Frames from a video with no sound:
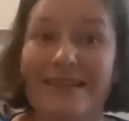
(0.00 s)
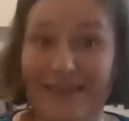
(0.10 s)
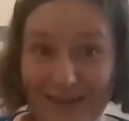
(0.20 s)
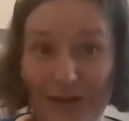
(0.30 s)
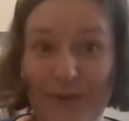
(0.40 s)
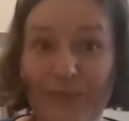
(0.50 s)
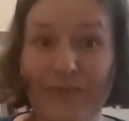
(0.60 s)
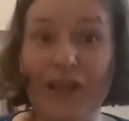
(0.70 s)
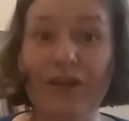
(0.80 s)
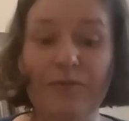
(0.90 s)
No,
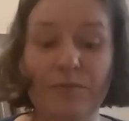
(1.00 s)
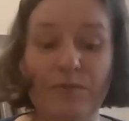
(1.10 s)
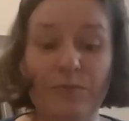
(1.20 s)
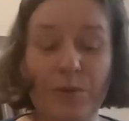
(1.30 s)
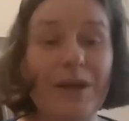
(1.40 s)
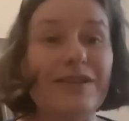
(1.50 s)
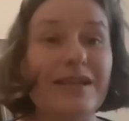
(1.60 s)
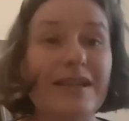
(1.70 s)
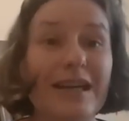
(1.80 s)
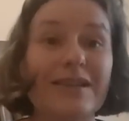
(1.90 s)
i w
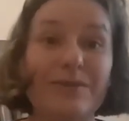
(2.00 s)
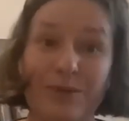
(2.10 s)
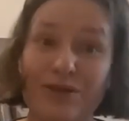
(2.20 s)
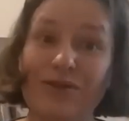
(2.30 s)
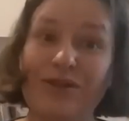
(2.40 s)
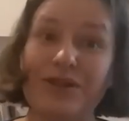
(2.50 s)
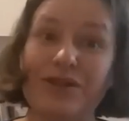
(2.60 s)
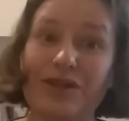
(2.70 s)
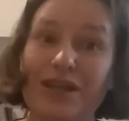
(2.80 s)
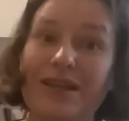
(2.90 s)
momencie, jak zobaczycie,
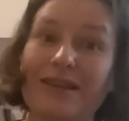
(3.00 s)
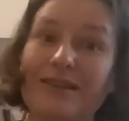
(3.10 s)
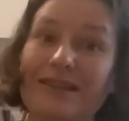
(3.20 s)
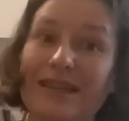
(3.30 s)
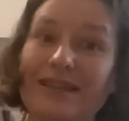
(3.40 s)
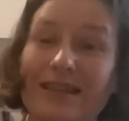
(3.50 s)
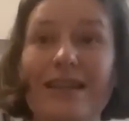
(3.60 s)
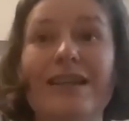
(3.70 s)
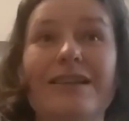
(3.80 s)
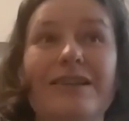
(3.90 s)
że te
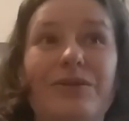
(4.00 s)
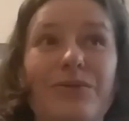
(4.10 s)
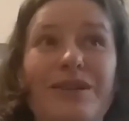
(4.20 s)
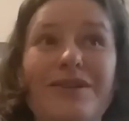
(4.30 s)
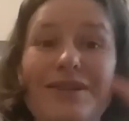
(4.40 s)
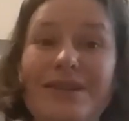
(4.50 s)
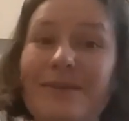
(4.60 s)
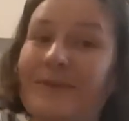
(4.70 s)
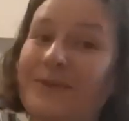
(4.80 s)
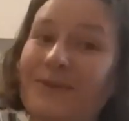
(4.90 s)
cele, które gdzieś
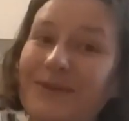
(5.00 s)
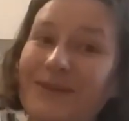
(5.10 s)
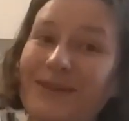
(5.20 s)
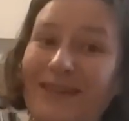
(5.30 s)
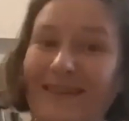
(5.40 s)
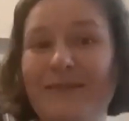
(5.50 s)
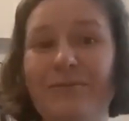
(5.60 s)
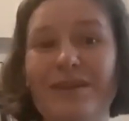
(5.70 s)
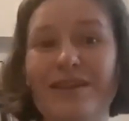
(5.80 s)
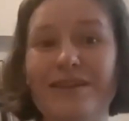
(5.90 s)
tam założyliście
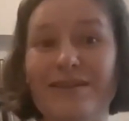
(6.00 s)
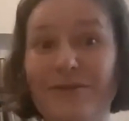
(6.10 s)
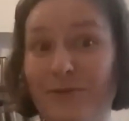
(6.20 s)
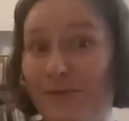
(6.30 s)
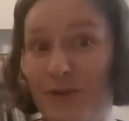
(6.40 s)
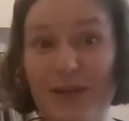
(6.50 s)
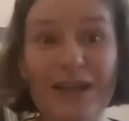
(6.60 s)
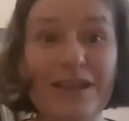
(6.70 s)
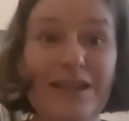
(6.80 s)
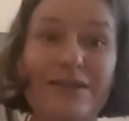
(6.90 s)
sobie, są
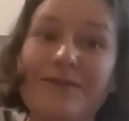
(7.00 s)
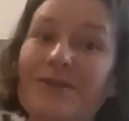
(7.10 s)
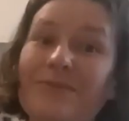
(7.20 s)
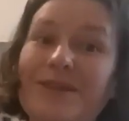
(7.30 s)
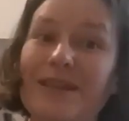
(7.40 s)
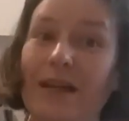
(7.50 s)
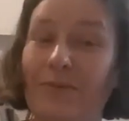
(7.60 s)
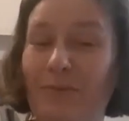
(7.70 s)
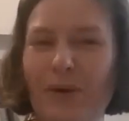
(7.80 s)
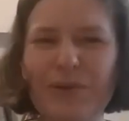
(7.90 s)
totalnie nie waszymi
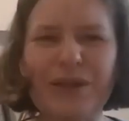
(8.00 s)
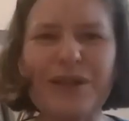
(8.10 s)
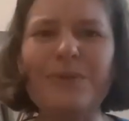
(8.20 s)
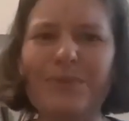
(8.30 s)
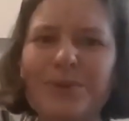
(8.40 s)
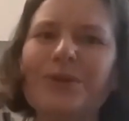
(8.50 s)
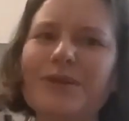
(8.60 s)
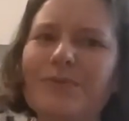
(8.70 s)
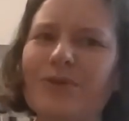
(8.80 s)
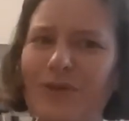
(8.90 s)
celami. Mało tego, po
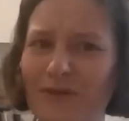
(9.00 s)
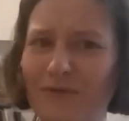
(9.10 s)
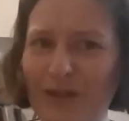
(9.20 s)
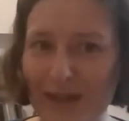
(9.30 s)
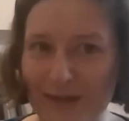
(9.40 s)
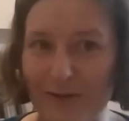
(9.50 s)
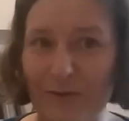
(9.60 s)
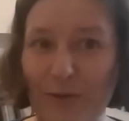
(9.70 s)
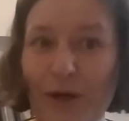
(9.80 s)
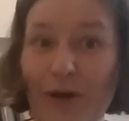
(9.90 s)
drodze może się
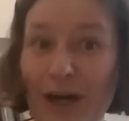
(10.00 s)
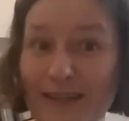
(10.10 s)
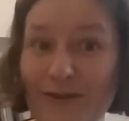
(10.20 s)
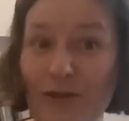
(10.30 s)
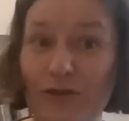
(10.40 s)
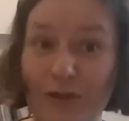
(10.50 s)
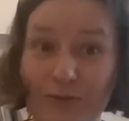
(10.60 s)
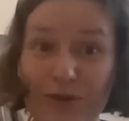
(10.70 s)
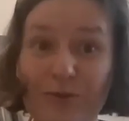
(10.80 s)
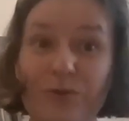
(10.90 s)
okazać coś, że
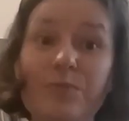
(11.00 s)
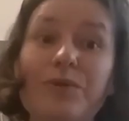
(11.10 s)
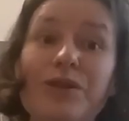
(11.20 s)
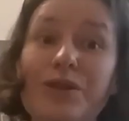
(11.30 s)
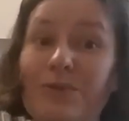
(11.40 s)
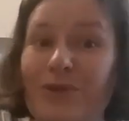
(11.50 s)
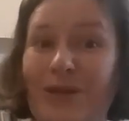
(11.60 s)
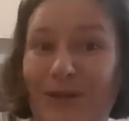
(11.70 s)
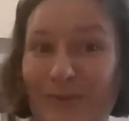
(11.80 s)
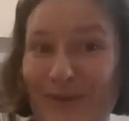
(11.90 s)
będzie, będziecie
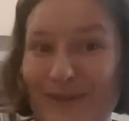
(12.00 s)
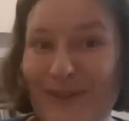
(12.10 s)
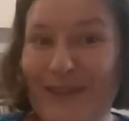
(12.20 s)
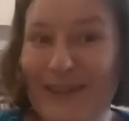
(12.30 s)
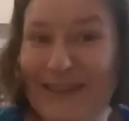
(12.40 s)
musieli robić coś,